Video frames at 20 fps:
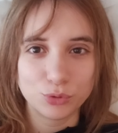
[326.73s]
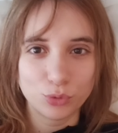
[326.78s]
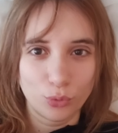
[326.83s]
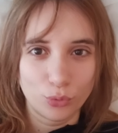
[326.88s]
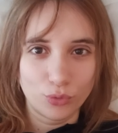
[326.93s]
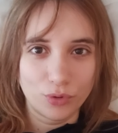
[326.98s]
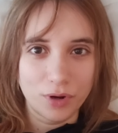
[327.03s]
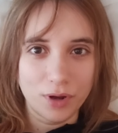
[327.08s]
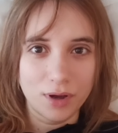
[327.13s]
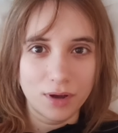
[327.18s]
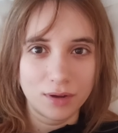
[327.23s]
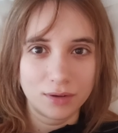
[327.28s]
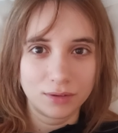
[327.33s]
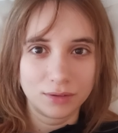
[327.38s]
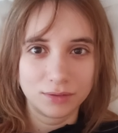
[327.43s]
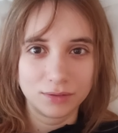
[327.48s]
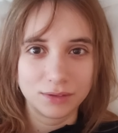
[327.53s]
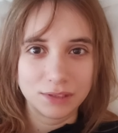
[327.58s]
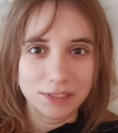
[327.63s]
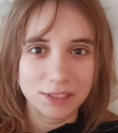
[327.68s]
sonra
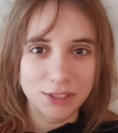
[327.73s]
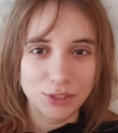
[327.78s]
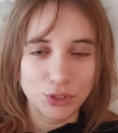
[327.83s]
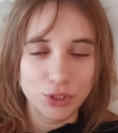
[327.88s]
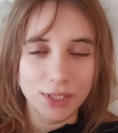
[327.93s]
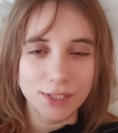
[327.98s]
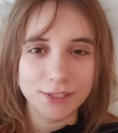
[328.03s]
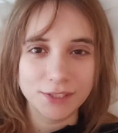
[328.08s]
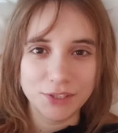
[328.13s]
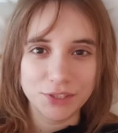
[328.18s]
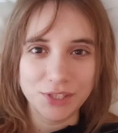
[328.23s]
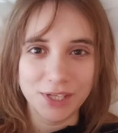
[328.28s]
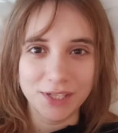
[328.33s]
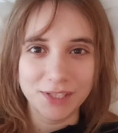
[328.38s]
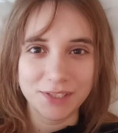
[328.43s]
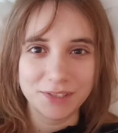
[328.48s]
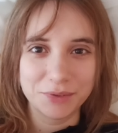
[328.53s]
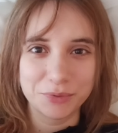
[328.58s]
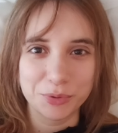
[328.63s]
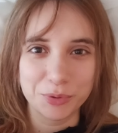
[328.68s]
sıcak
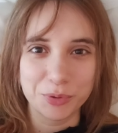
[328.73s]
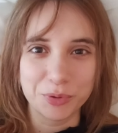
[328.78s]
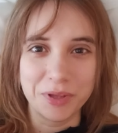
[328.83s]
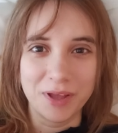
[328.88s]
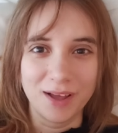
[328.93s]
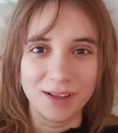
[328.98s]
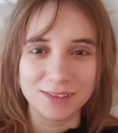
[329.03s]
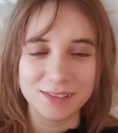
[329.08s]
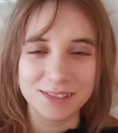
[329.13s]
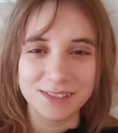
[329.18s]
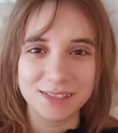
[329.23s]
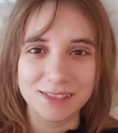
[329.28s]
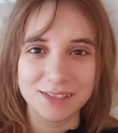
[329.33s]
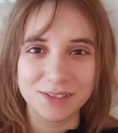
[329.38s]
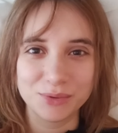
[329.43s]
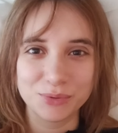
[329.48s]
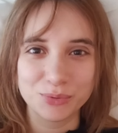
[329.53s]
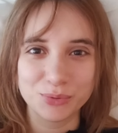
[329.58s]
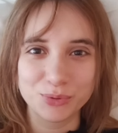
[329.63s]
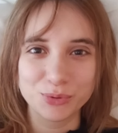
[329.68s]
sıcak suyun
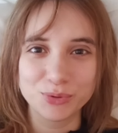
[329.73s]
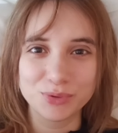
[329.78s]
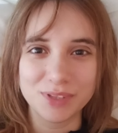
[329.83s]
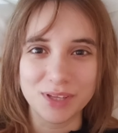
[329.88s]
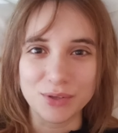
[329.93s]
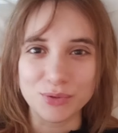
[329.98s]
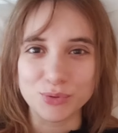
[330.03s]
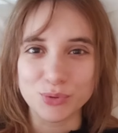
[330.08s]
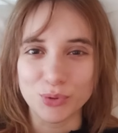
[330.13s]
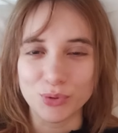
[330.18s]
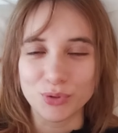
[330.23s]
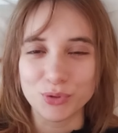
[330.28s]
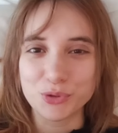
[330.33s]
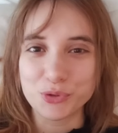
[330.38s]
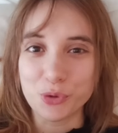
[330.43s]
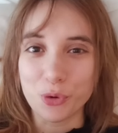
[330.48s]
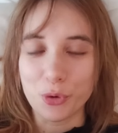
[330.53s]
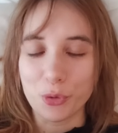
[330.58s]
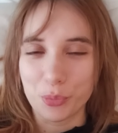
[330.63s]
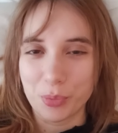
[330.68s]
altında durduktan sonra
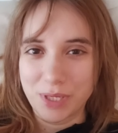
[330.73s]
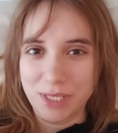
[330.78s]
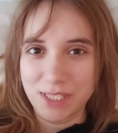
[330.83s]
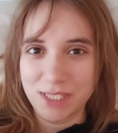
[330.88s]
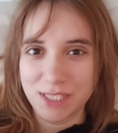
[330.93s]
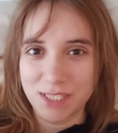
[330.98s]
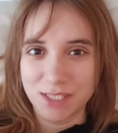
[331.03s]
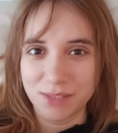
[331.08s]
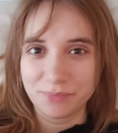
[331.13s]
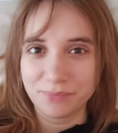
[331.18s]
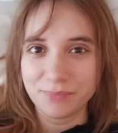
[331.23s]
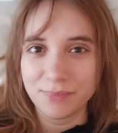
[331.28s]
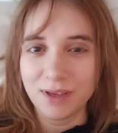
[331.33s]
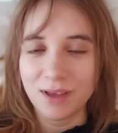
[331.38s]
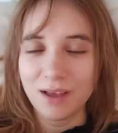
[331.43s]
çok içtim